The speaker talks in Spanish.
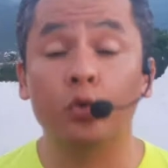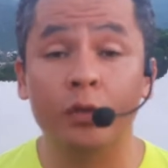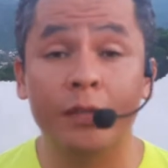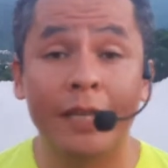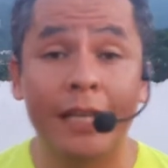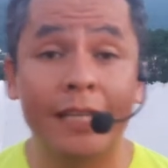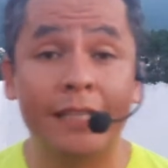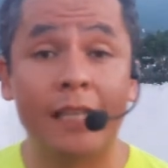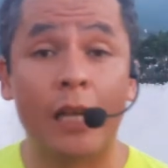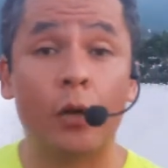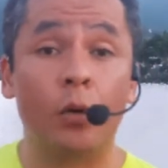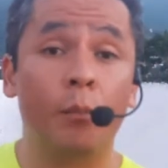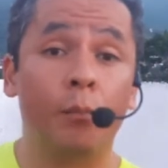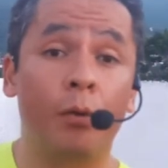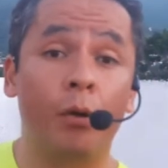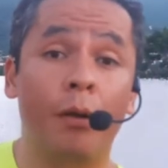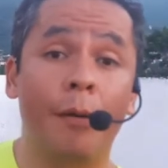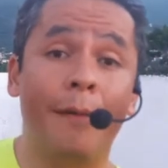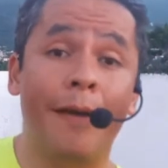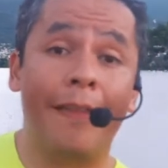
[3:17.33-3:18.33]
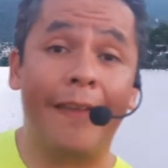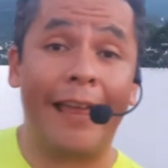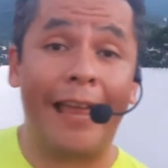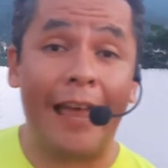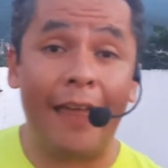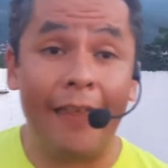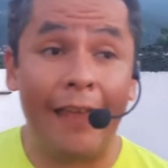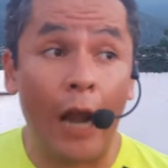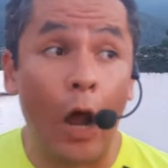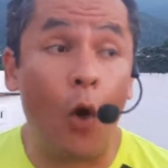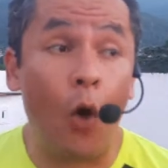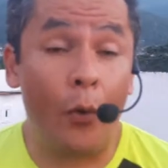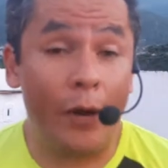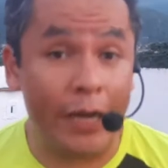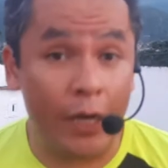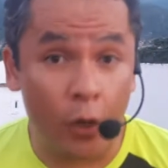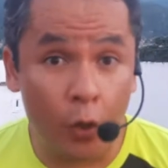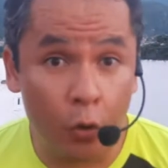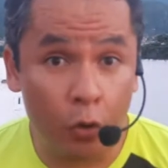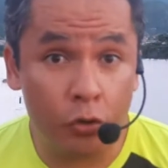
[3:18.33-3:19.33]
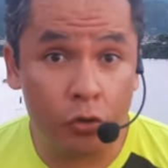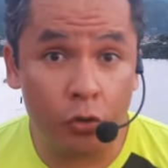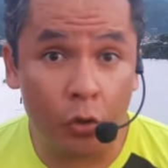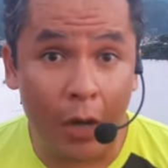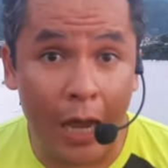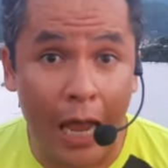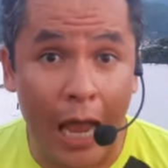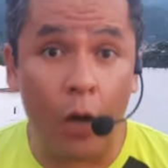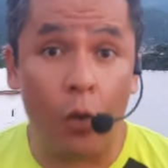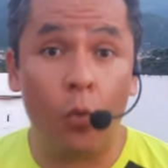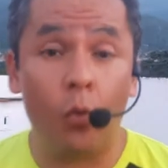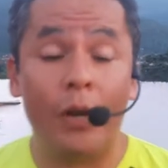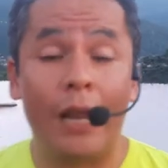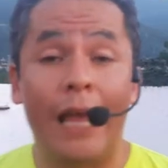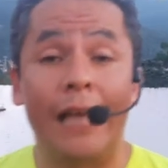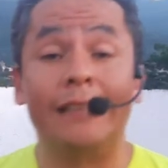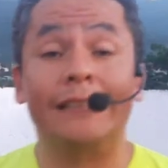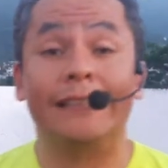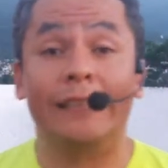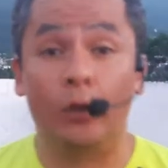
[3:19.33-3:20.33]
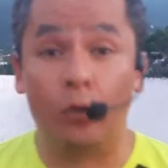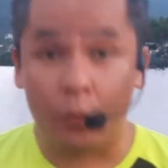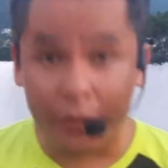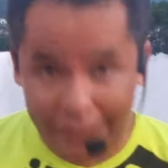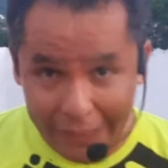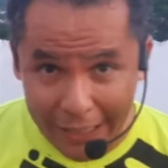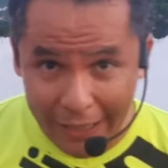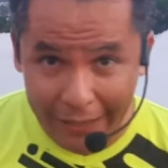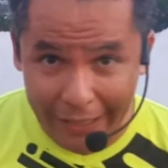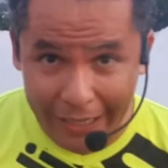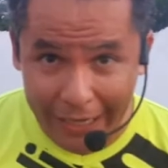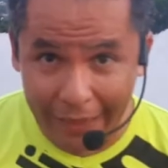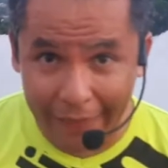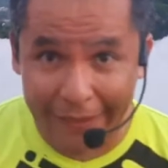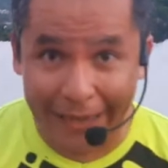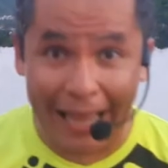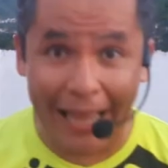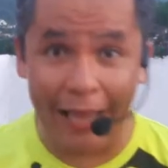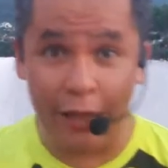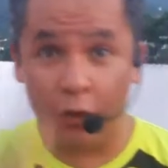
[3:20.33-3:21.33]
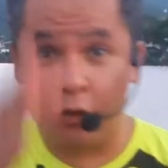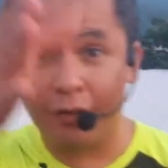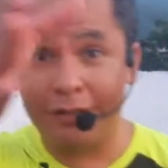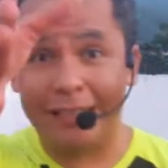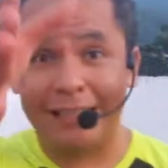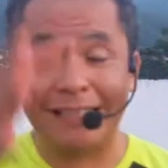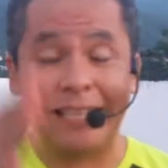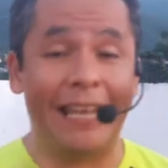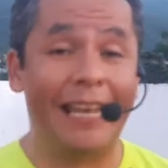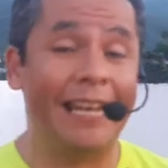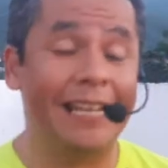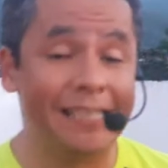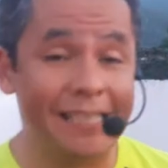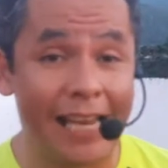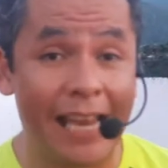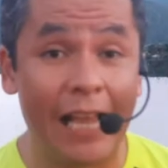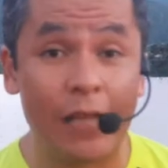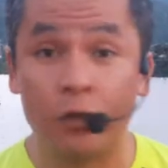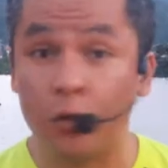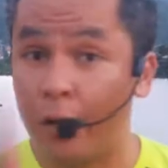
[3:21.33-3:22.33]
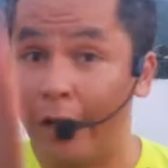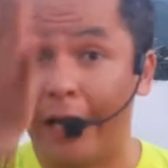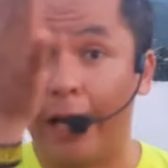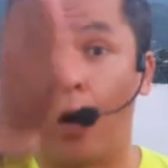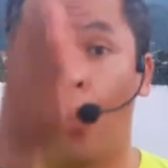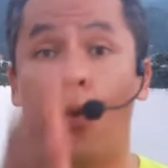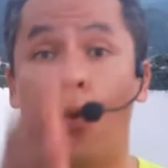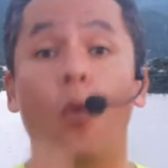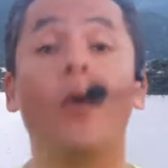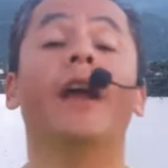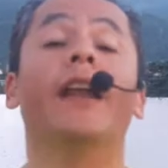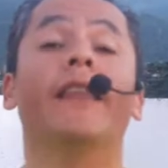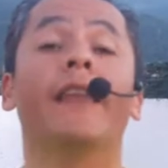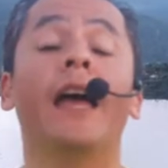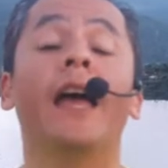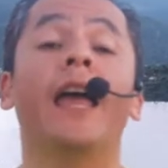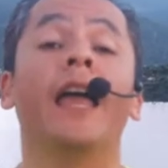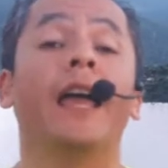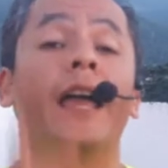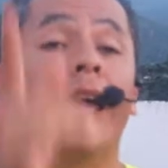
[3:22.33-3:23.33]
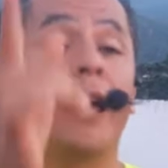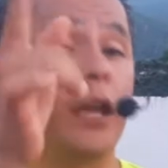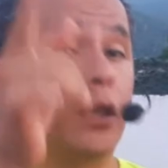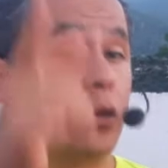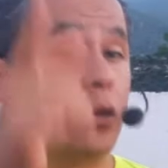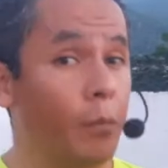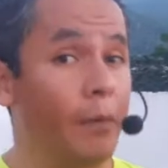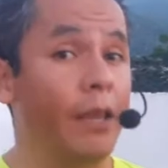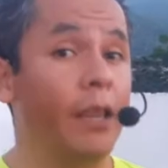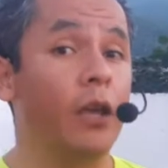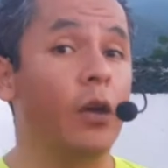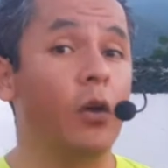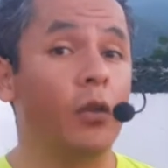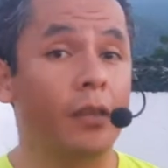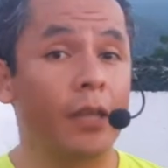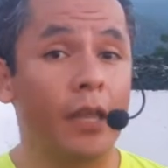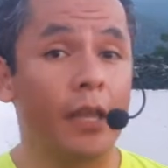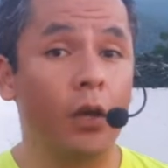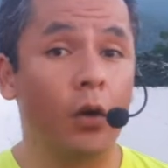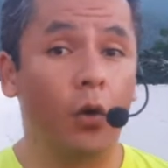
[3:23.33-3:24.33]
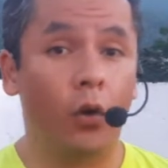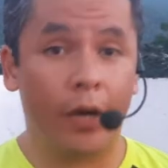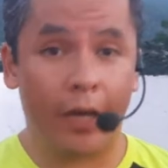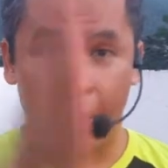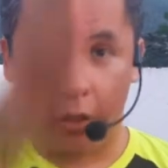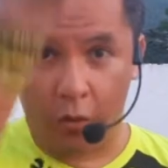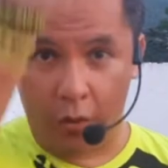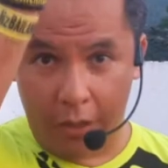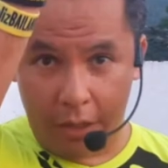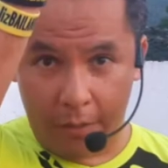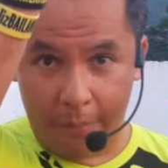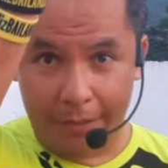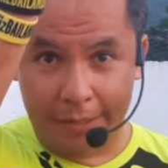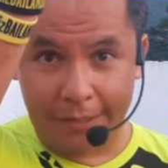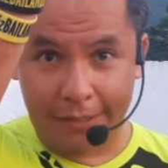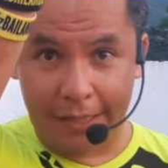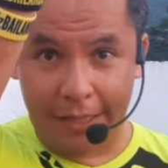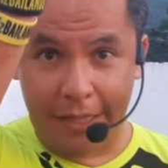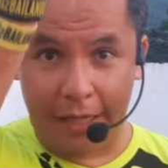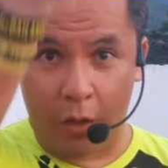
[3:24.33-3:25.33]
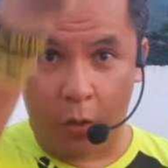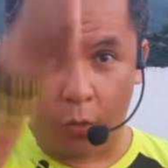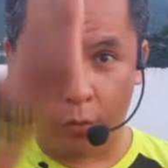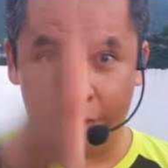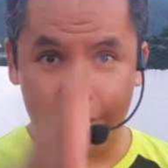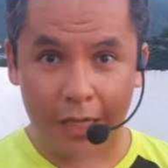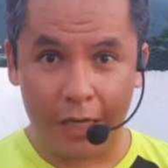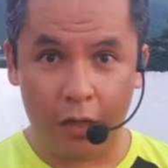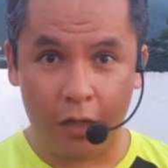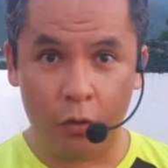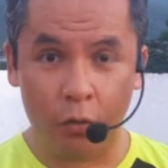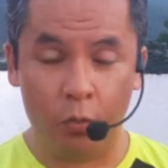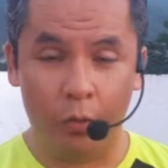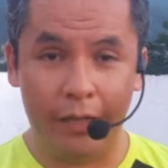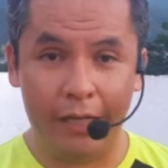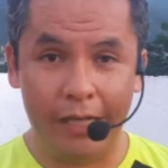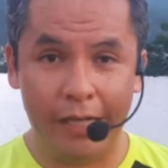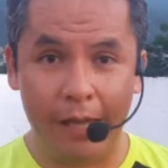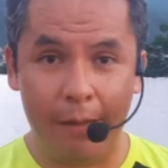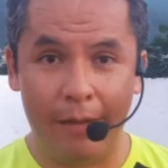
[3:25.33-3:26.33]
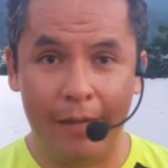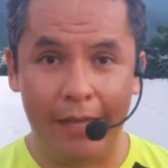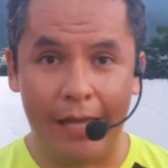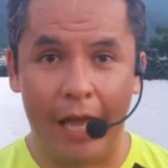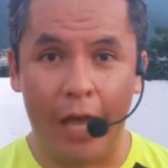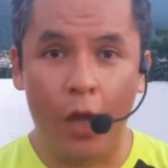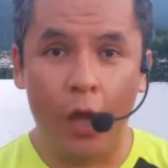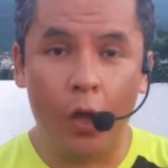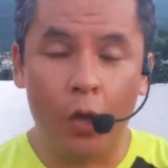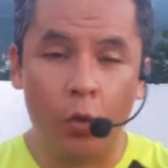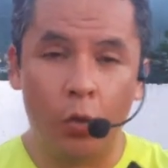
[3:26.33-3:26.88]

tú tienes algún problema de cadera o incluso alguna cirugía de cadera, entonces en ese caso recuerda que tu médico te dijo que no debes de cruzar tu línea media.